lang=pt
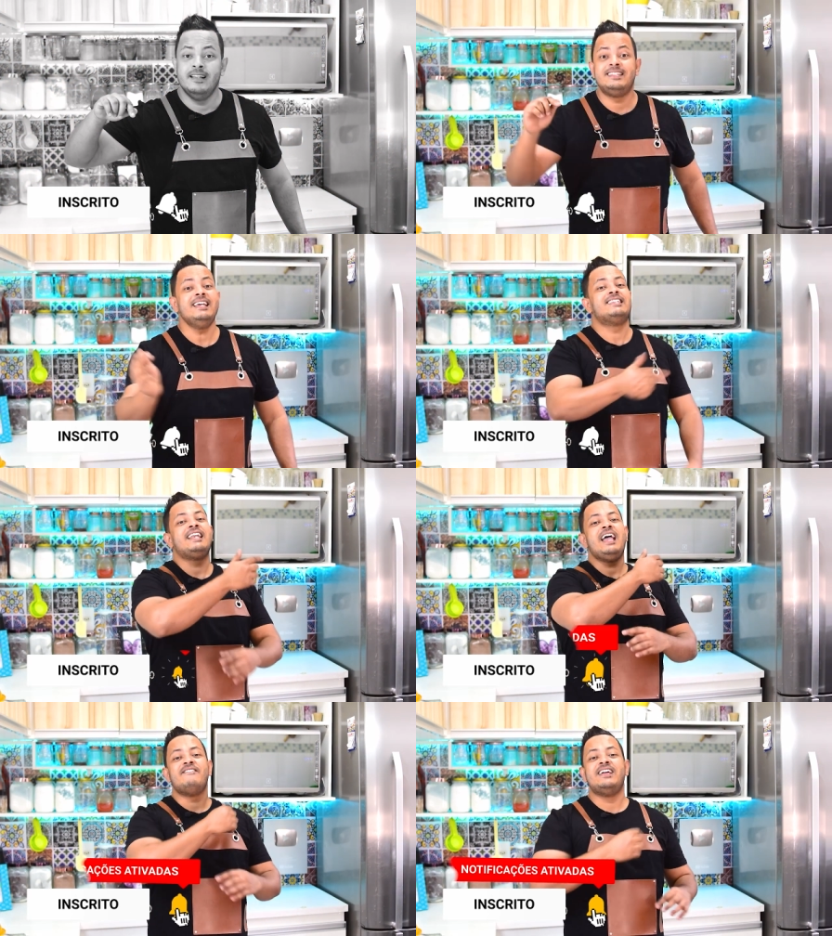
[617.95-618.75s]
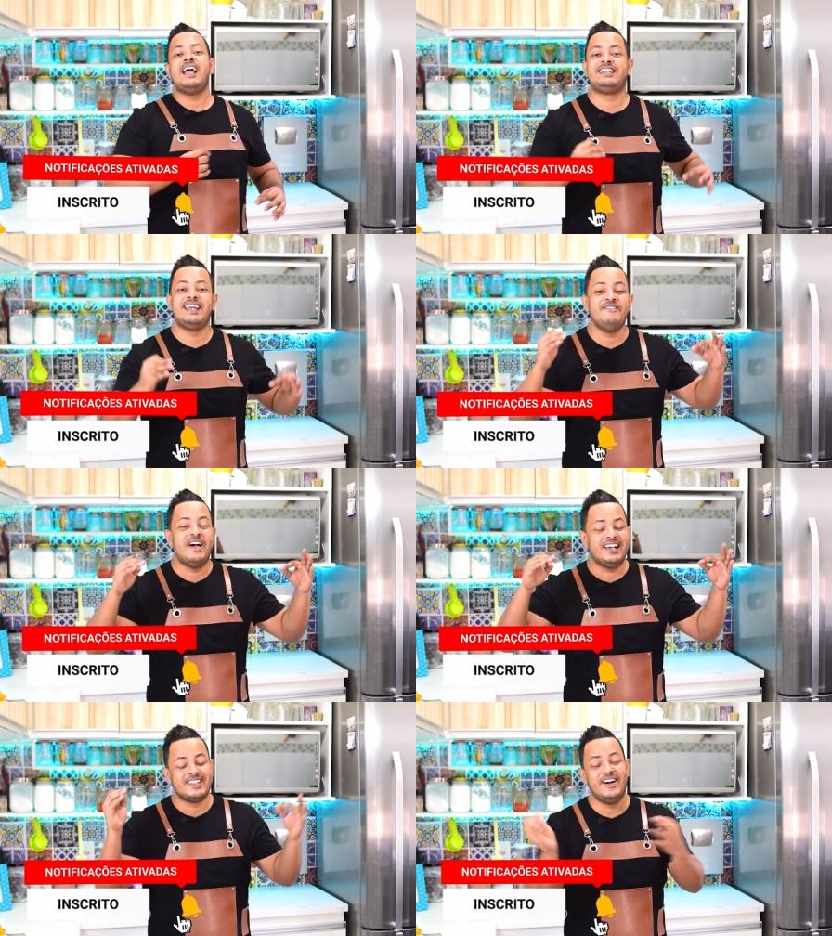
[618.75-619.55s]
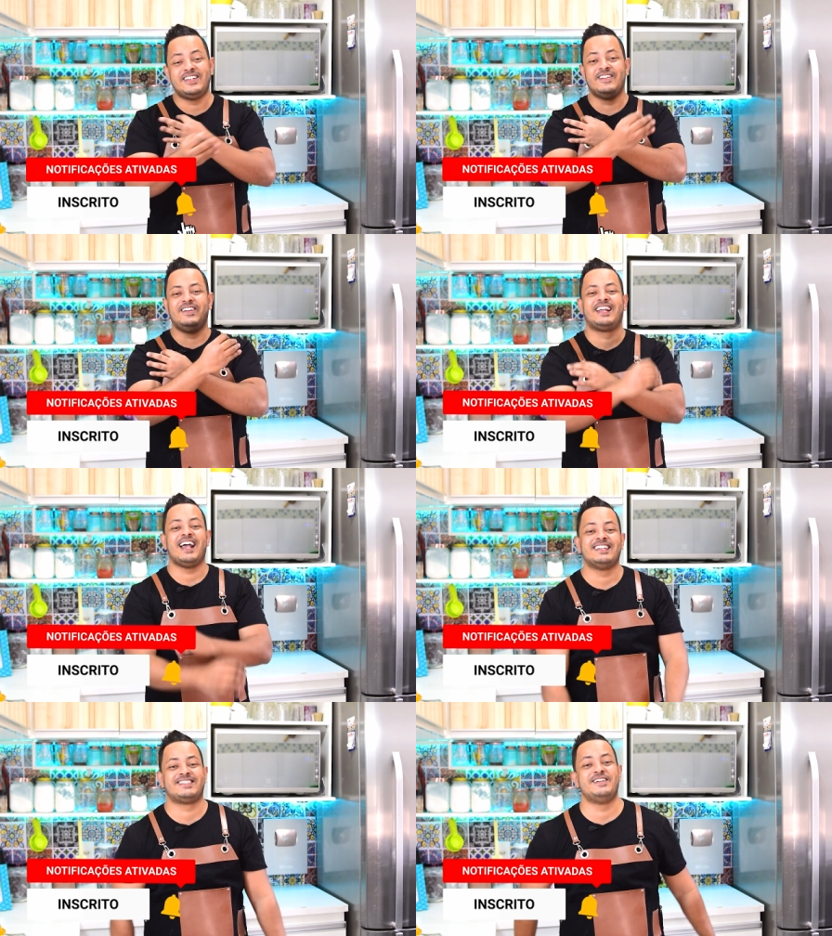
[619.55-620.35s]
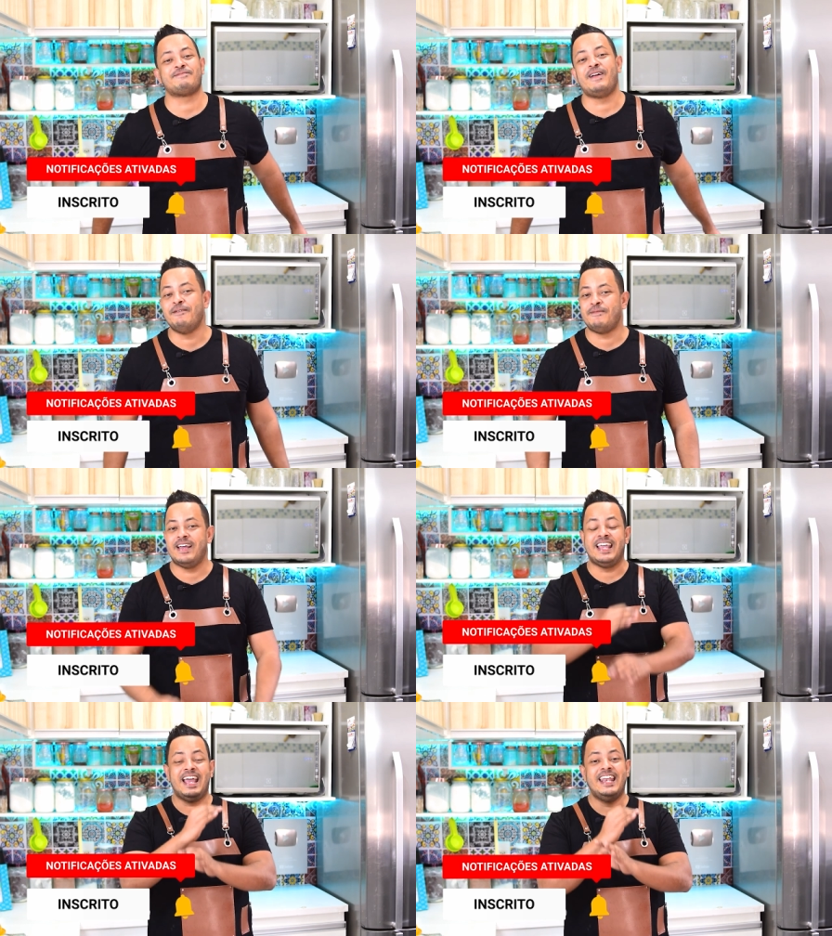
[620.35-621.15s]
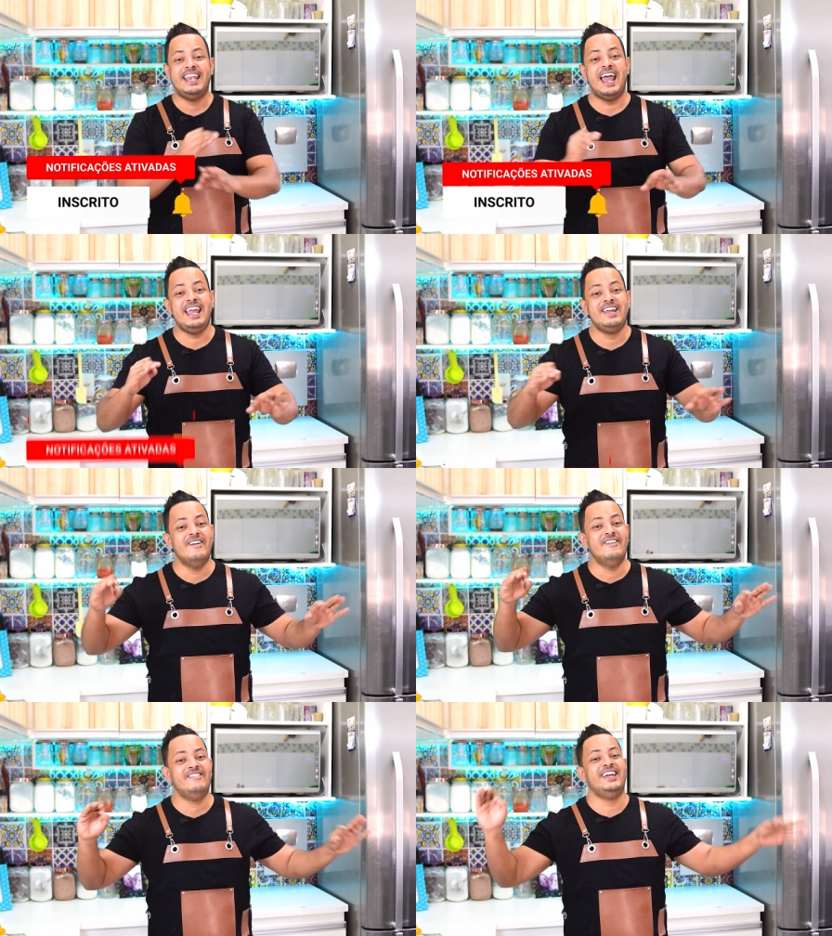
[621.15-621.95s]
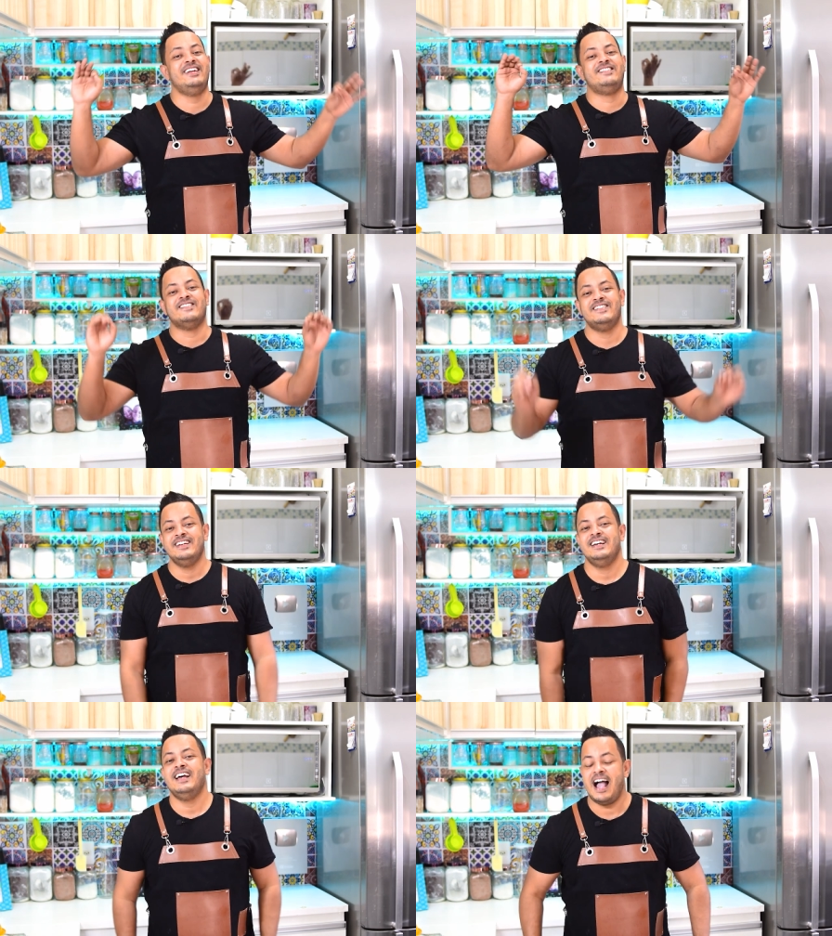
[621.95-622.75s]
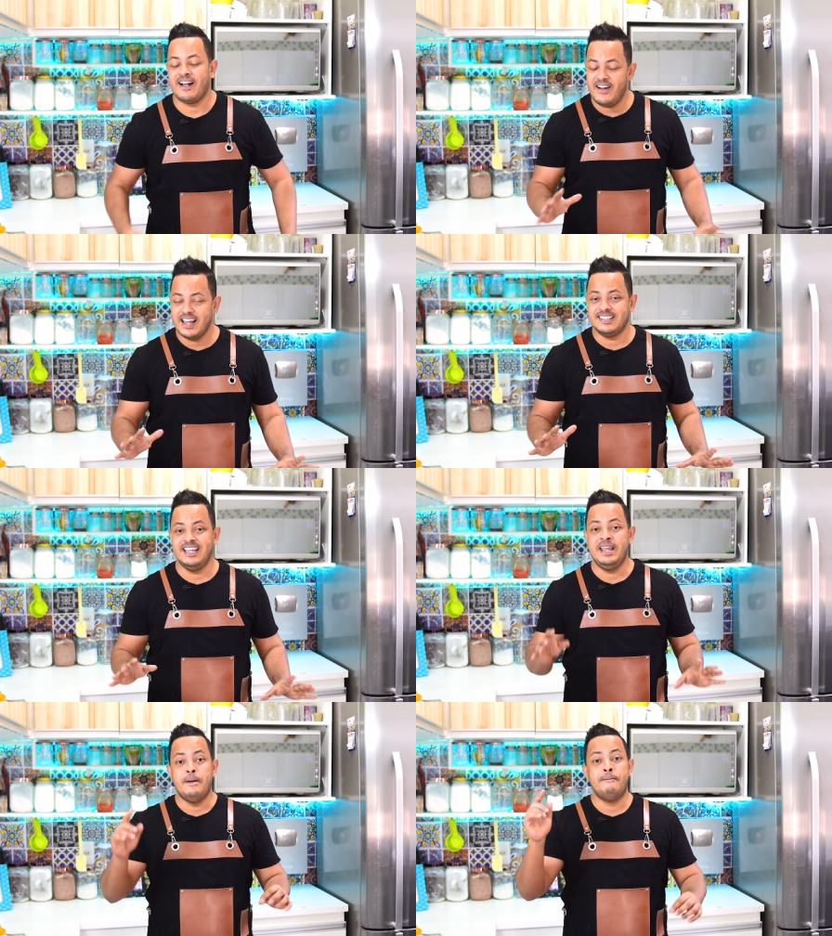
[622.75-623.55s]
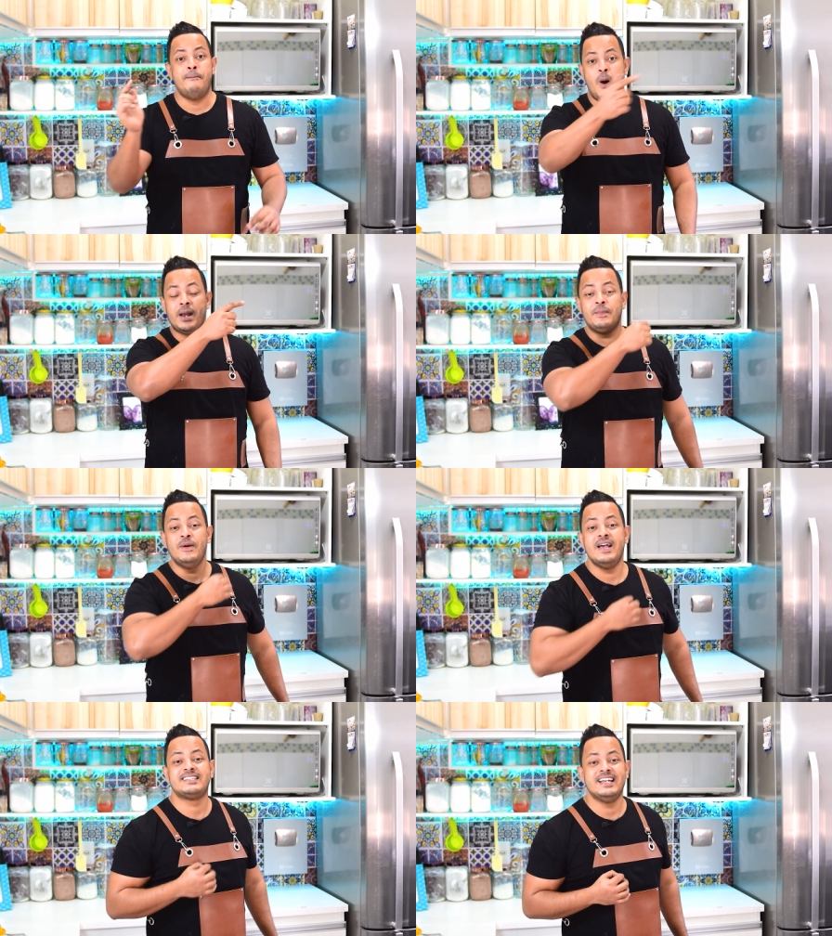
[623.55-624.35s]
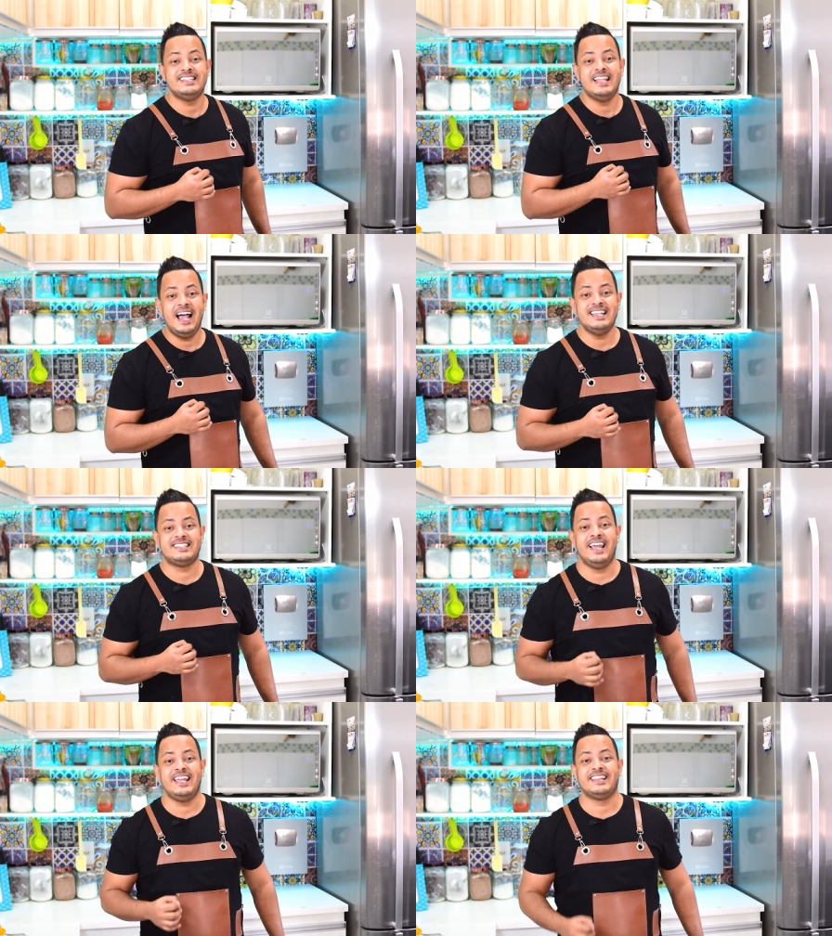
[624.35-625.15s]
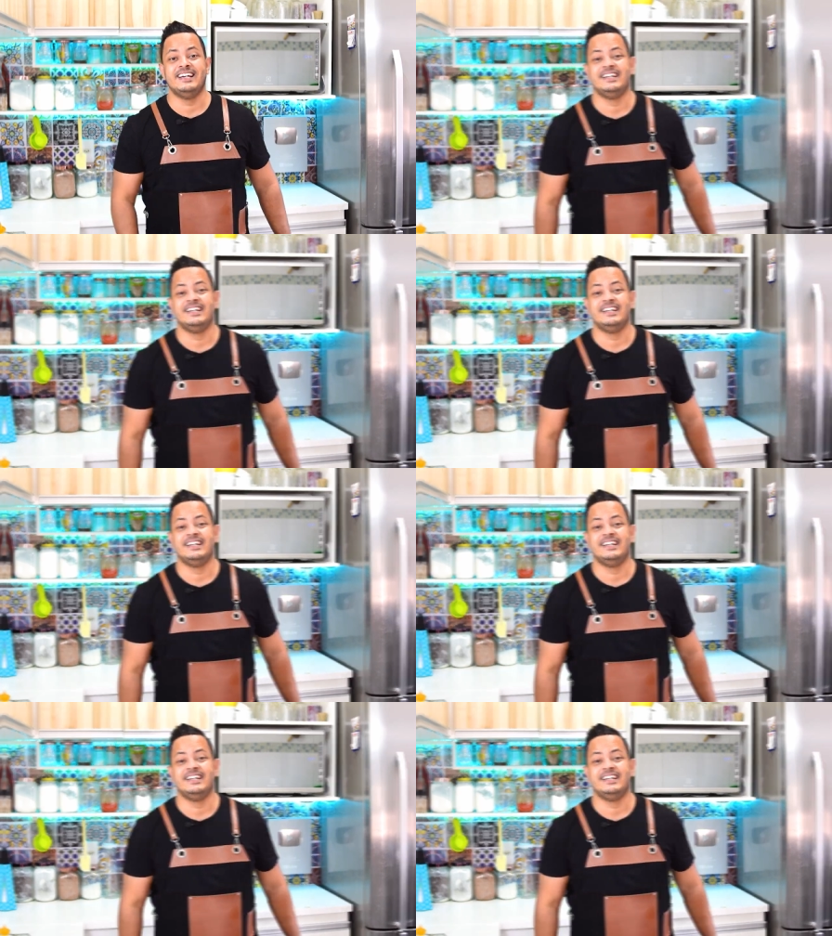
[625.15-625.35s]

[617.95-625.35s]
se inscreva e ative as notificações para não perder nenhum vídeo. Agora sim, bora pro restante da receita.